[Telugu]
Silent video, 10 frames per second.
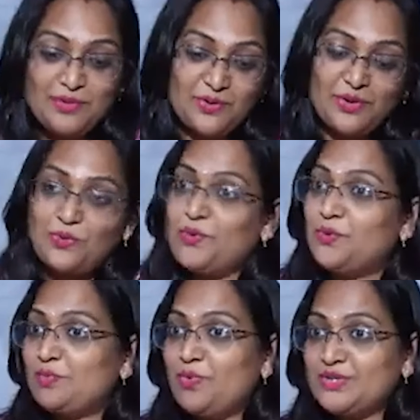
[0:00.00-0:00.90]
టైంలో కూడా
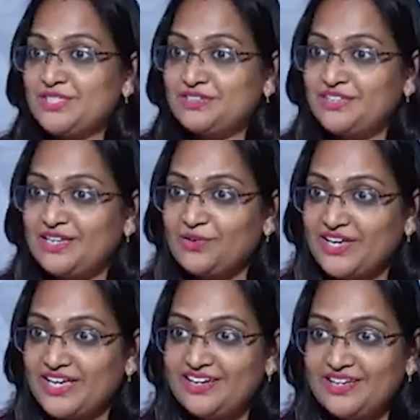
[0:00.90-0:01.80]
ఓవర్
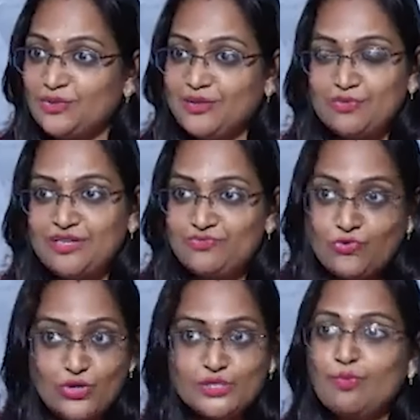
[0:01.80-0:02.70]
పాజిటివిటీలోకి వెళ్ళి కొంతమంది
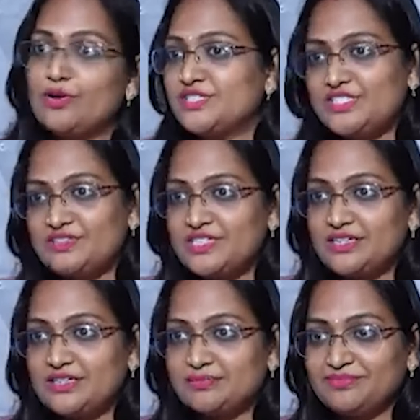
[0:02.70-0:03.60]
ఫోర్స్ పాజిటివిటీ
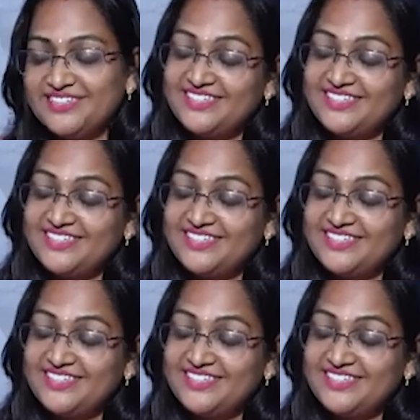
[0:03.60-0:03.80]
అంటాం